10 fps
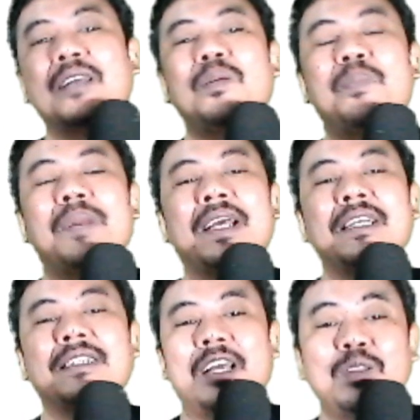itu
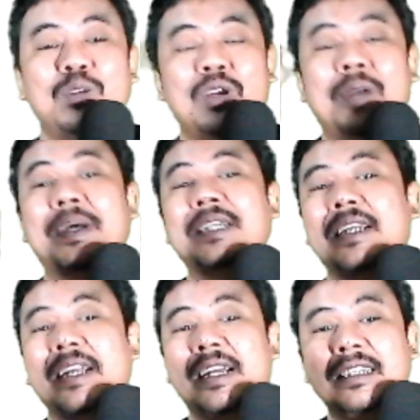bergesekan itu juga
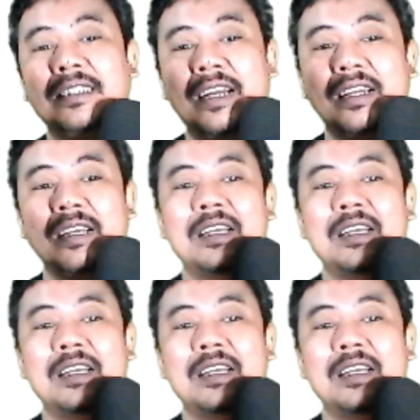menghasilkan listrik.